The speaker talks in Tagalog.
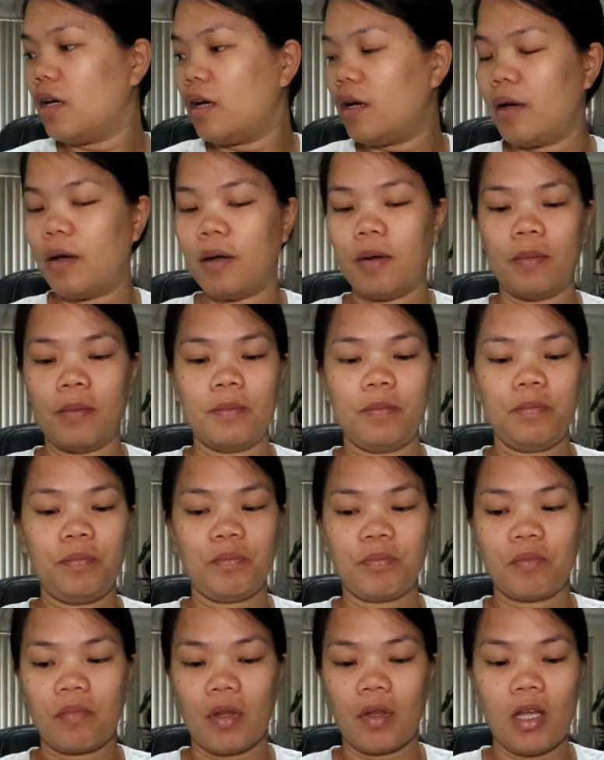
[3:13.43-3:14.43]
um,
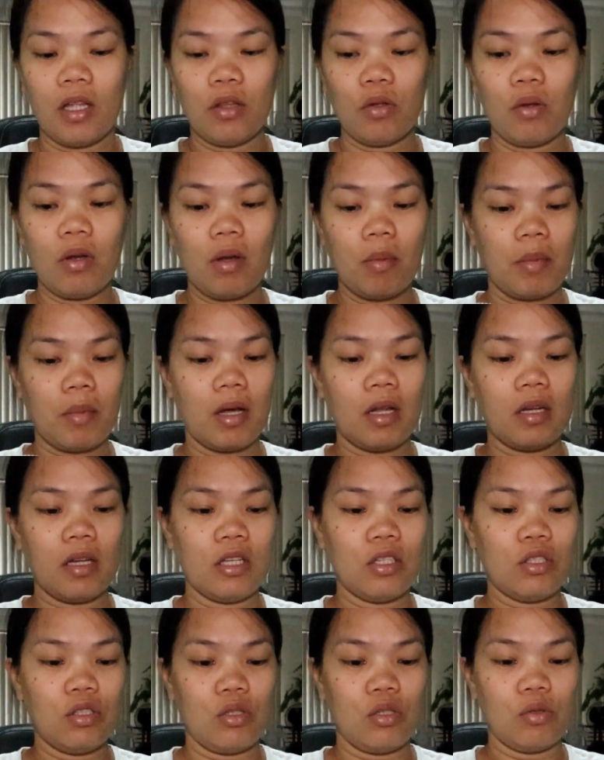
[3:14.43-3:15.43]
ito naman
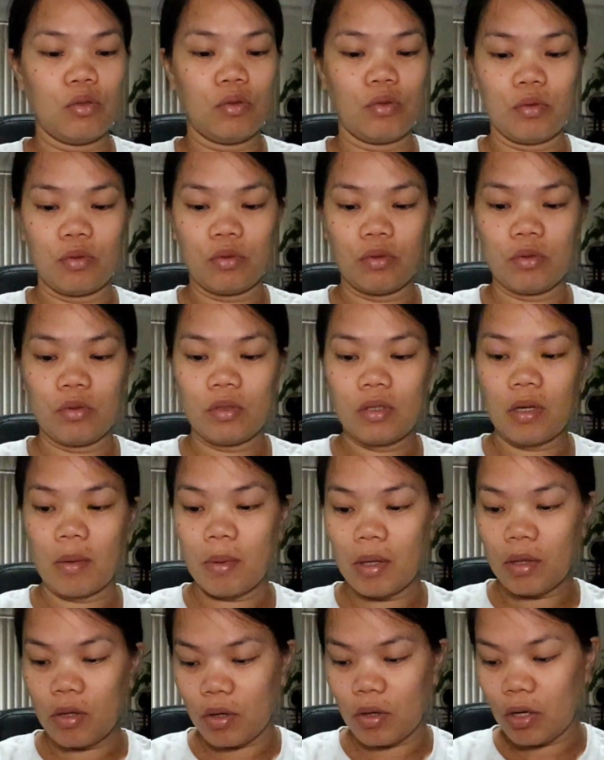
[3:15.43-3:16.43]
is yung sa
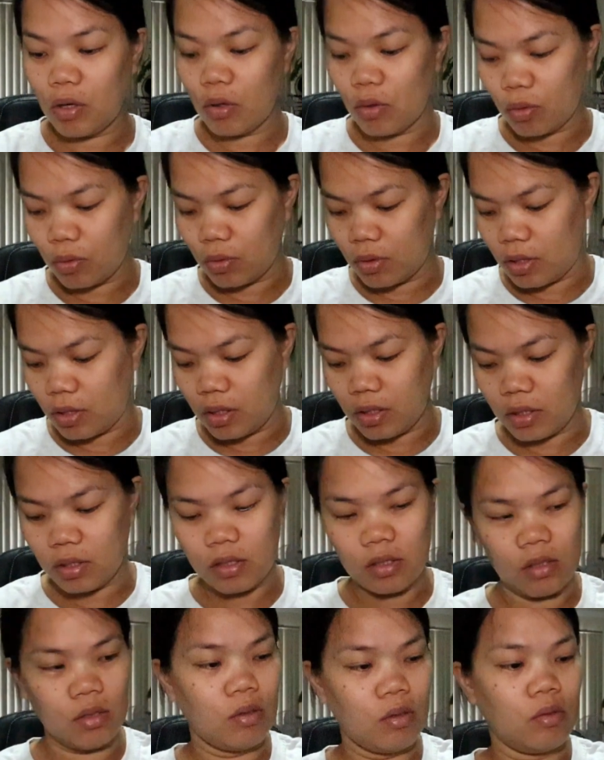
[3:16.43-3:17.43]
mother-in-law ko din.
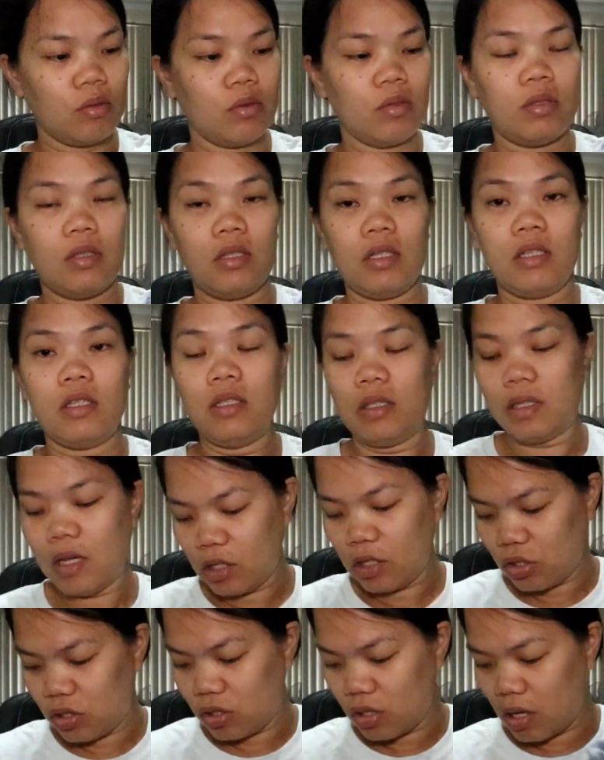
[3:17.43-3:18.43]
So, it's
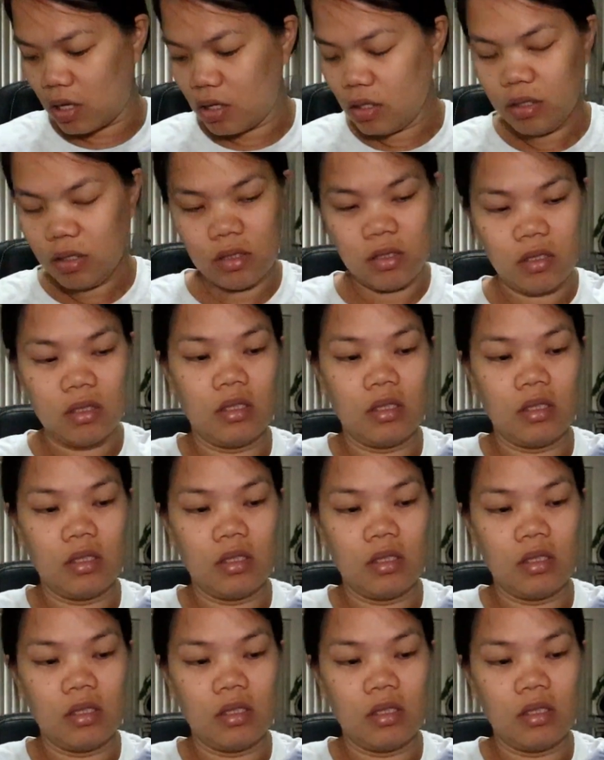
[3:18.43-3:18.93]
set siya.